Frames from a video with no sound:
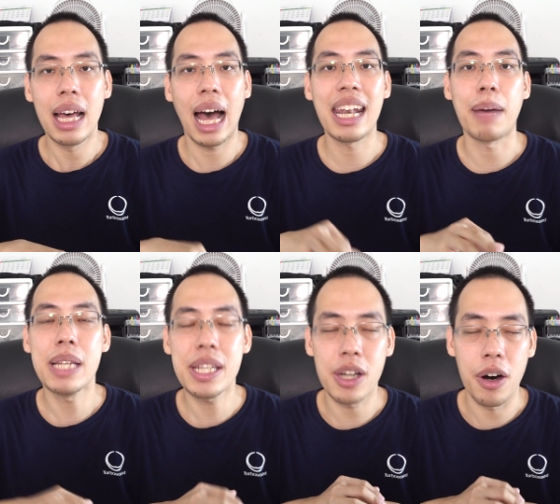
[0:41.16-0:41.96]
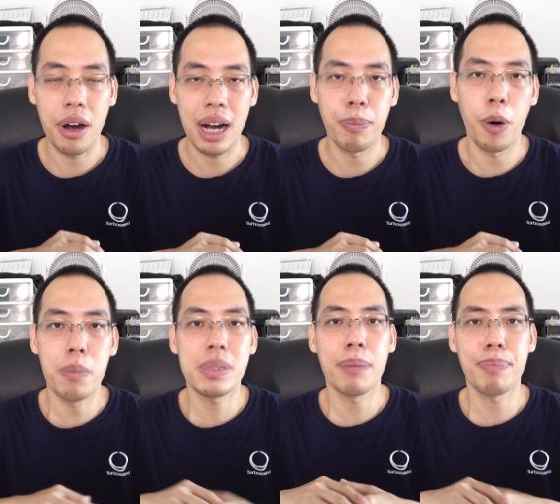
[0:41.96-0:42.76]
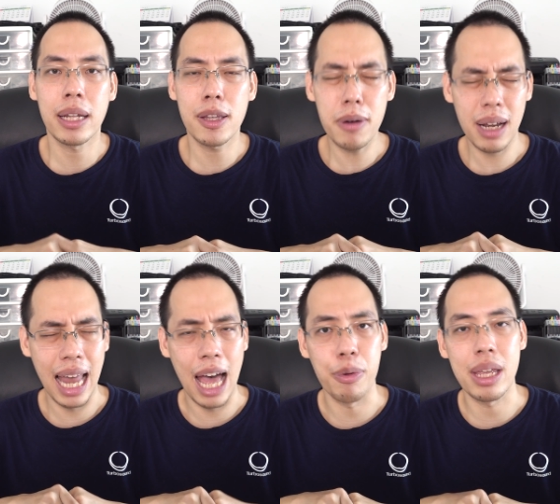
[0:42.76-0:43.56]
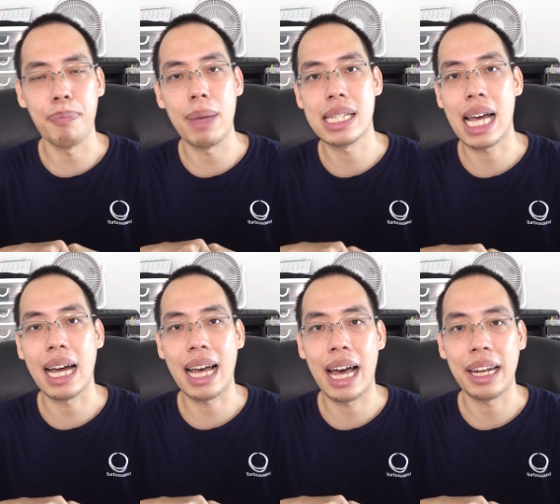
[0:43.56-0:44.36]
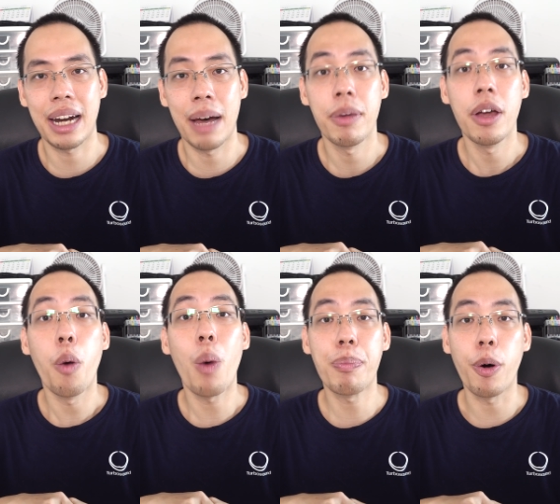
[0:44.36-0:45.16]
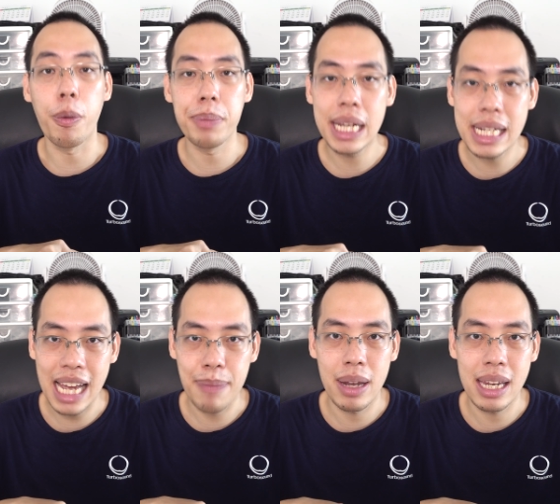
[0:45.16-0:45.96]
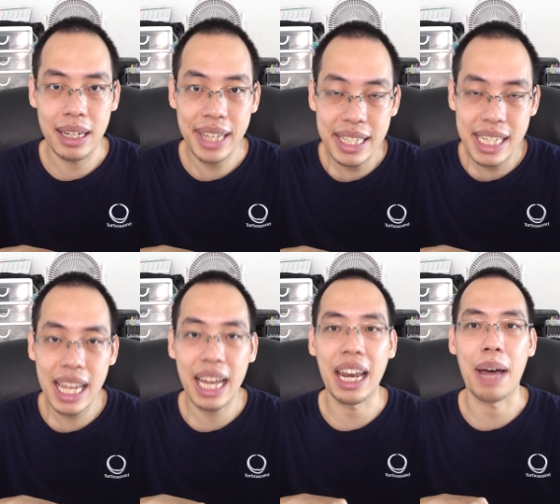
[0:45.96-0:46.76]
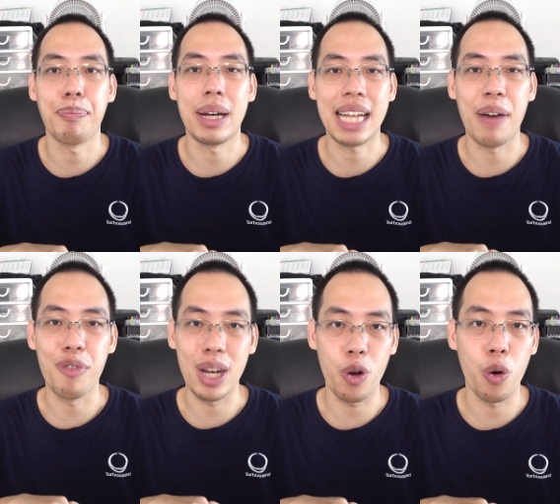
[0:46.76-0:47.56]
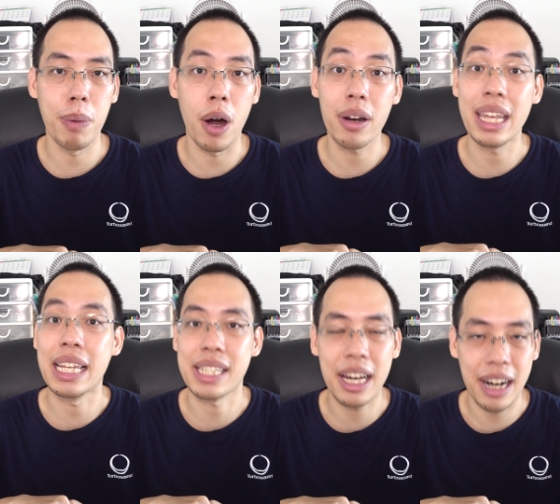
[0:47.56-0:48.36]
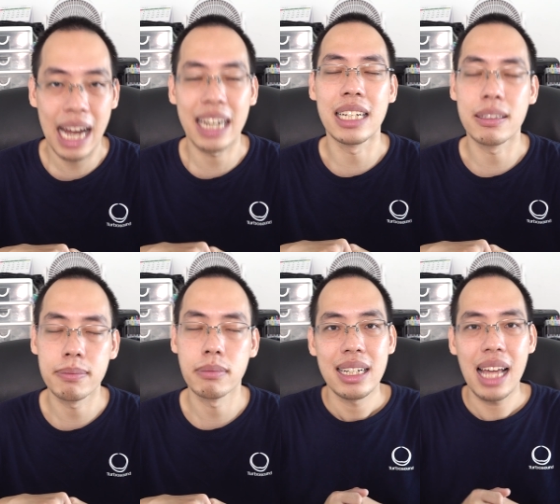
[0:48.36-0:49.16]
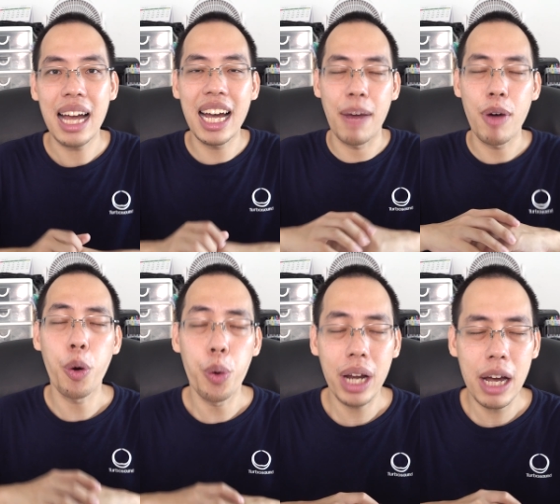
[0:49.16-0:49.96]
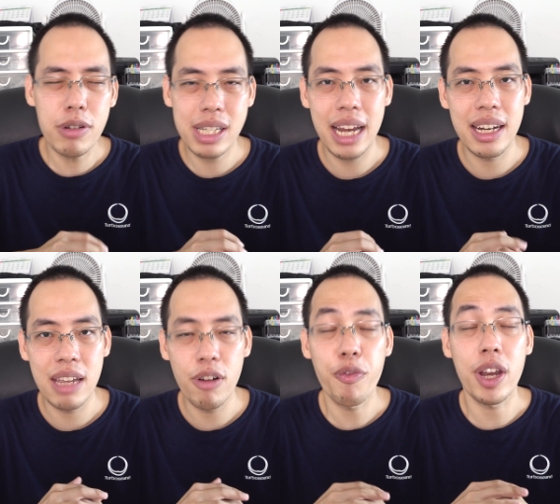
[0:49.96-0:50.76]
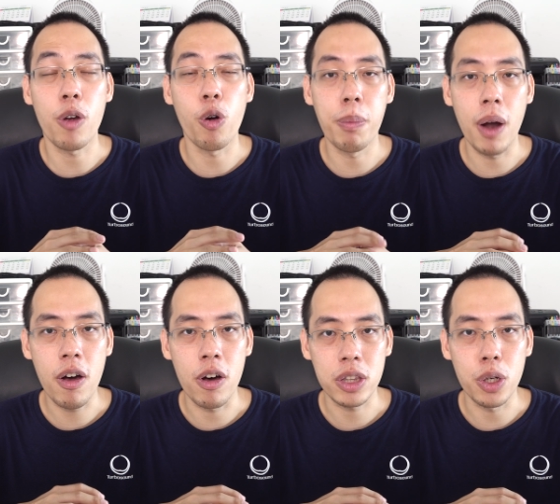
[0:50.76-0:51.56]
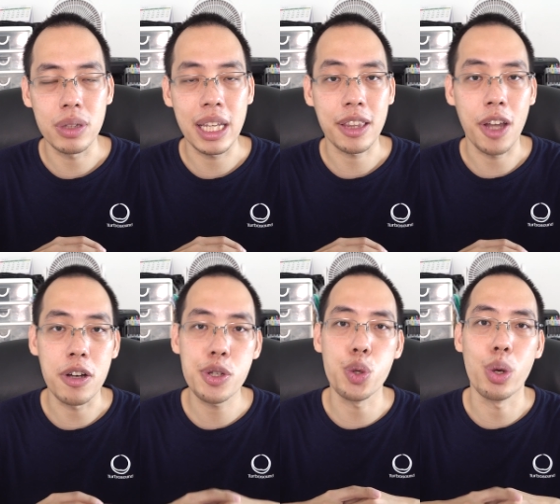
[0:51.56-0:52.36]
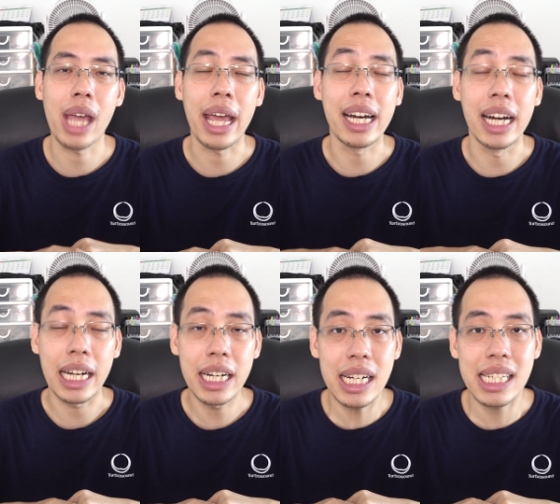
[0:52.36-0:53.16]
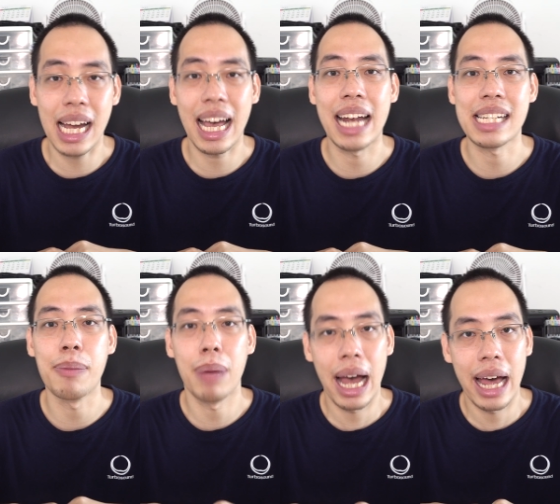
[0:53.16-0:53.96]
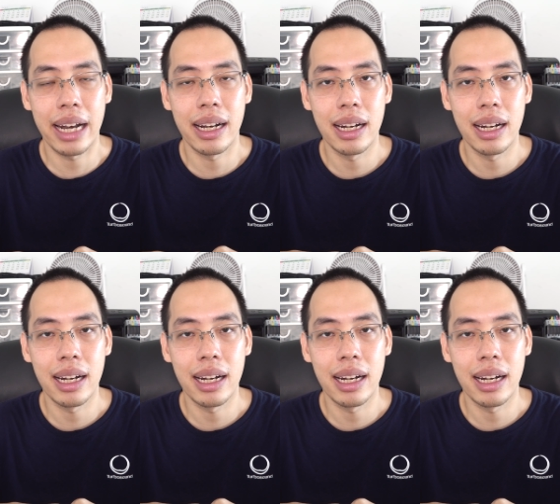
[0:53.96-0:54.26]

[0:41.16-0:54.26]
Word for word: อันดับที่ 2 ครับ ผมจำเป็นต้องกล่าวอย่างเป็นทางการครับ ว่าผมดีใจเป็นอย่างยิ่งที่ได้กลับมาทำวิดีโอบล็อกอีกสักครั้งหนึ่ง ถ้าเกิดว่าคุณเข้าใจดีว่าวิดีโอบล็อกของโตติงตองส่วนใหญ่เกิดขึ้นจากการทำงาน